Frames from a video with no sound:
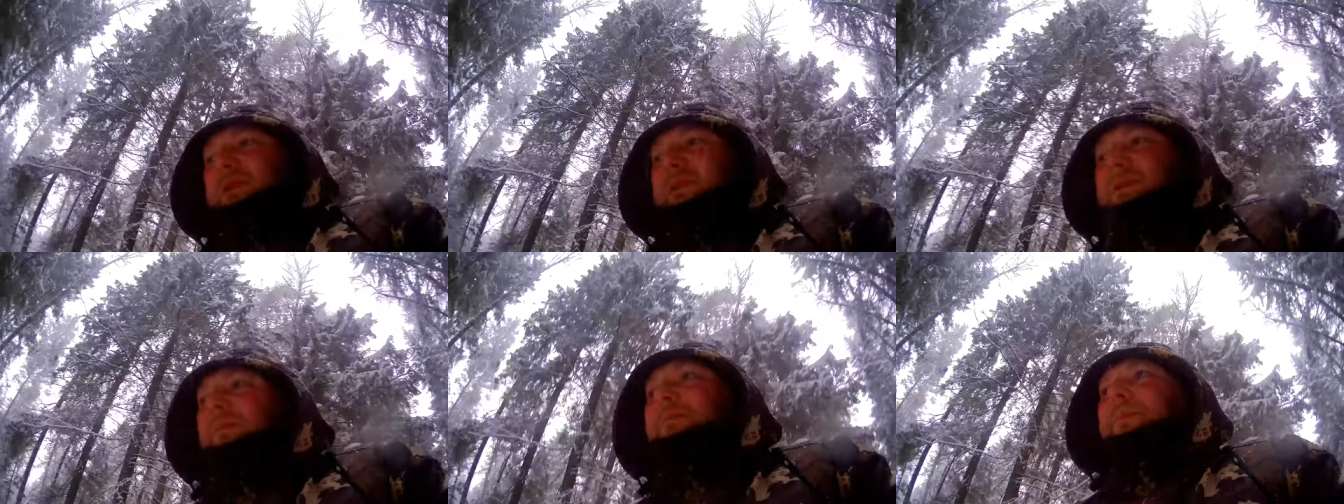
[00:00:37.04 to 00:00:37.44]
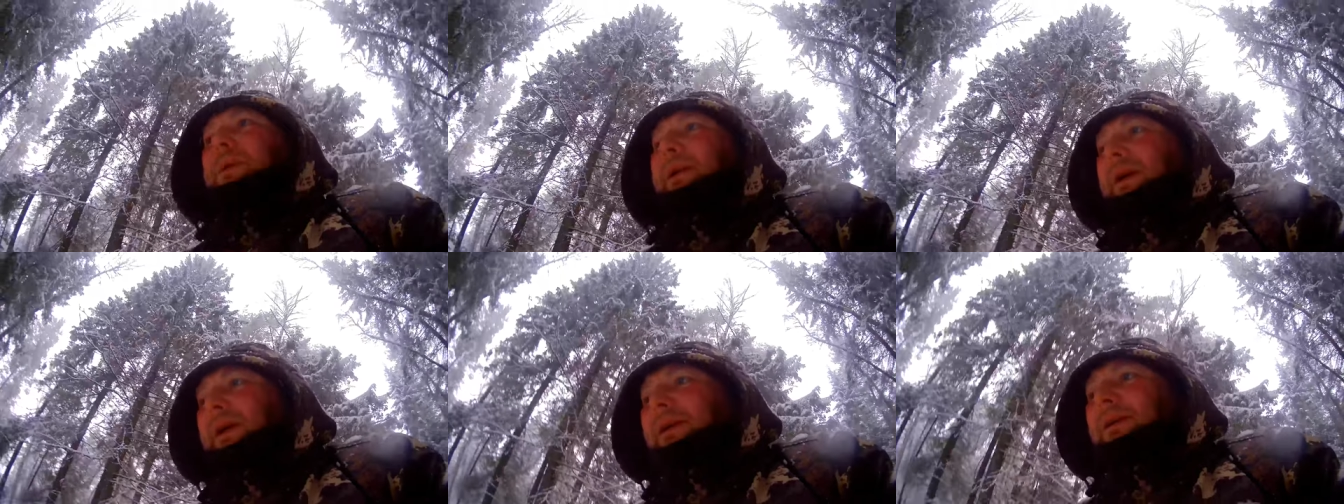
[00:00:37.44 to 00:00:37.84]
если бы мы
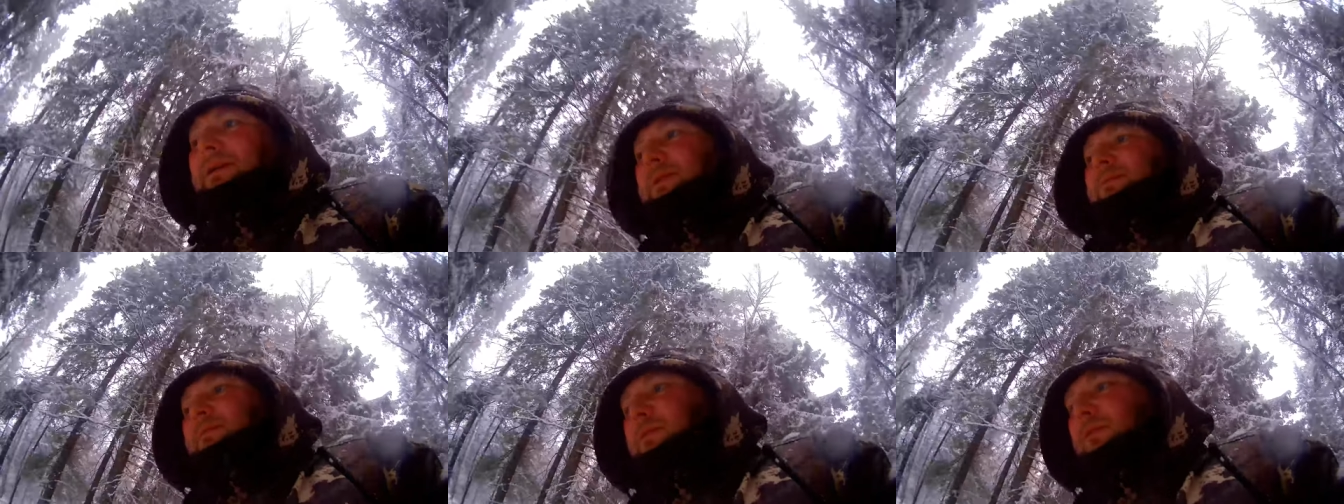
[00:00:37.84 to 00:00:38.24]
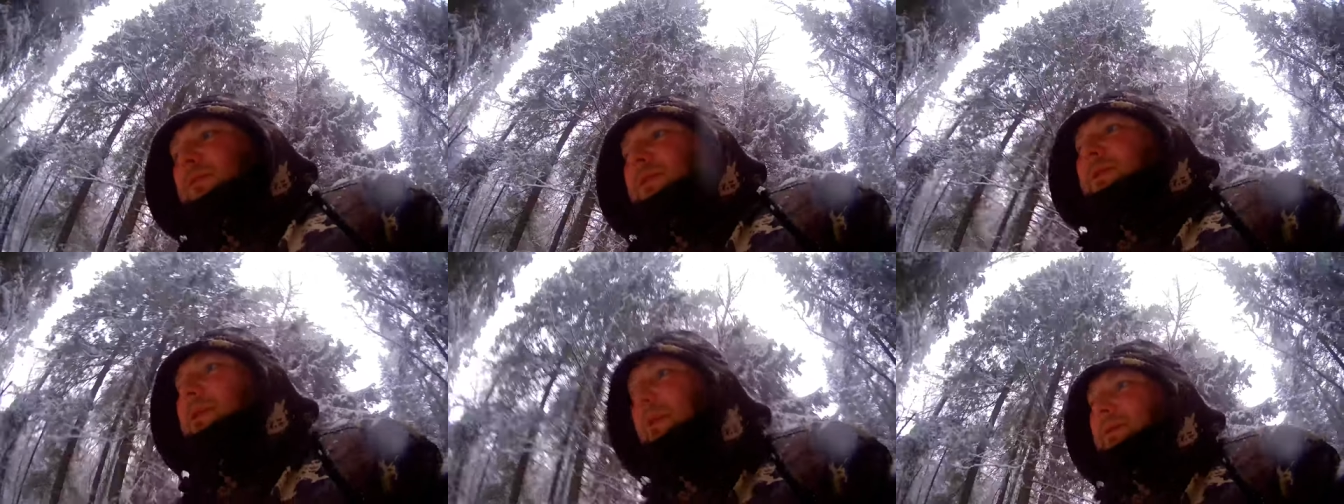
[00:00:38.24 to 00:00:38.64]
реально
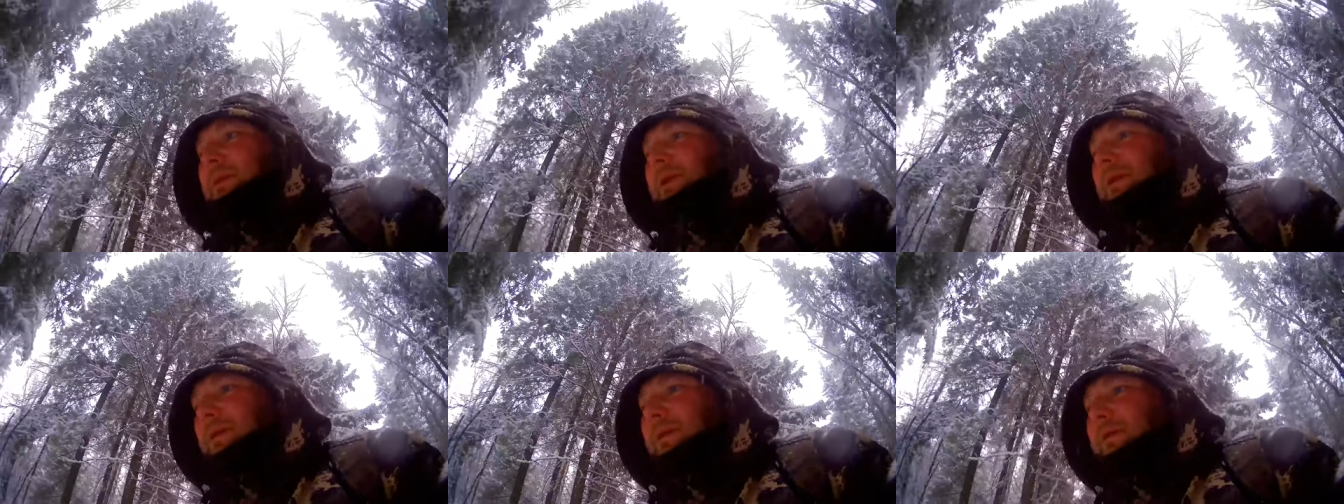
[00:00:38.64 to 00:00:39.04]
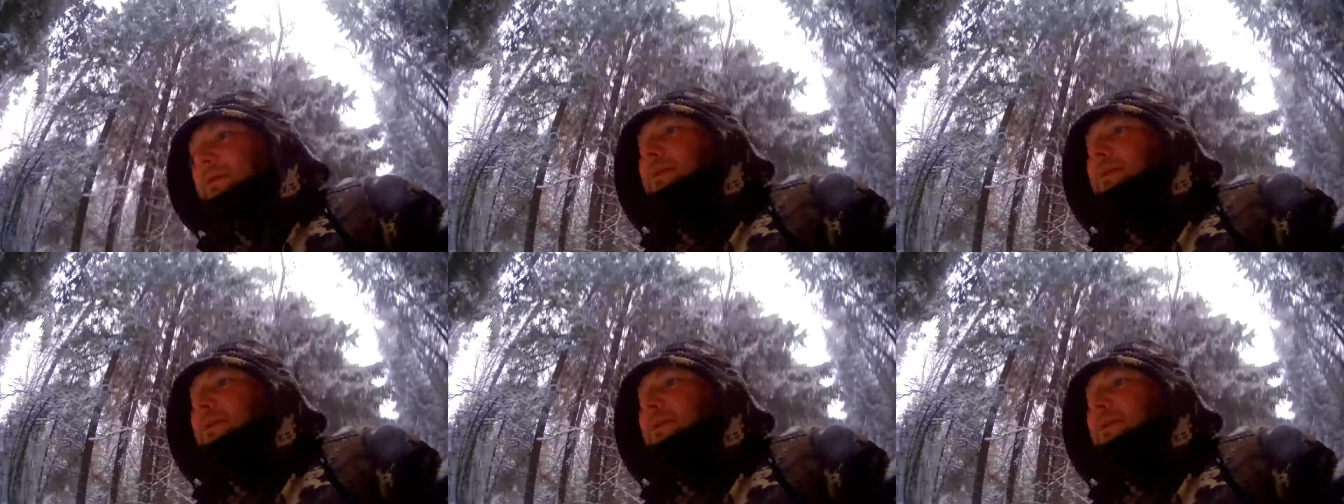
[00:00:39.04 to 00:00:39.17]
заблудились, да,